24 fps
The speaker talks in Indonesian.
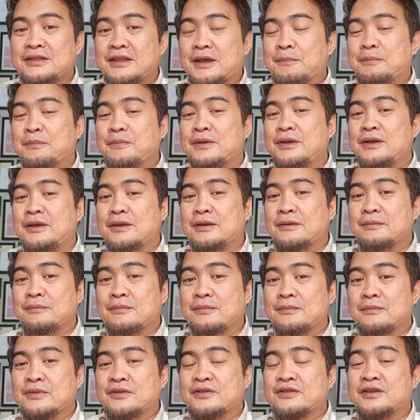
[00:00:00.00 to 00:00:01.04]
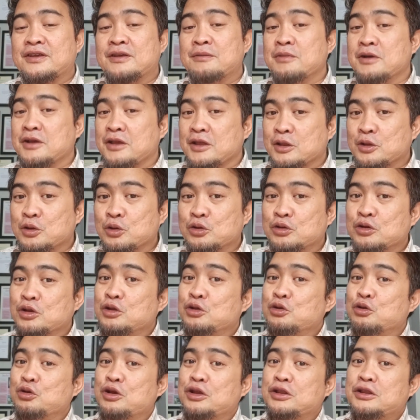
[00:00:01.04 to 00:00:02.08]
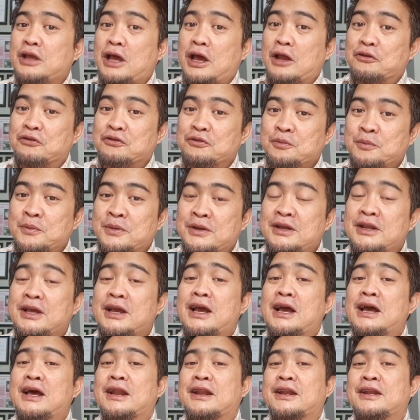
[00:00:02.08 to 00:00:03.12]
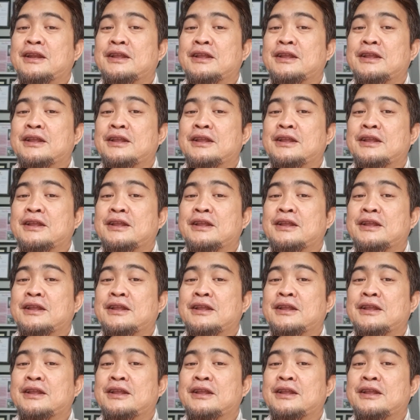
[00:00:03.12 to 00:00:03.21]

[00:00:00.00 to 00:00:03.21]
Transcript: tapi meski begitu tentu kita harus mendengar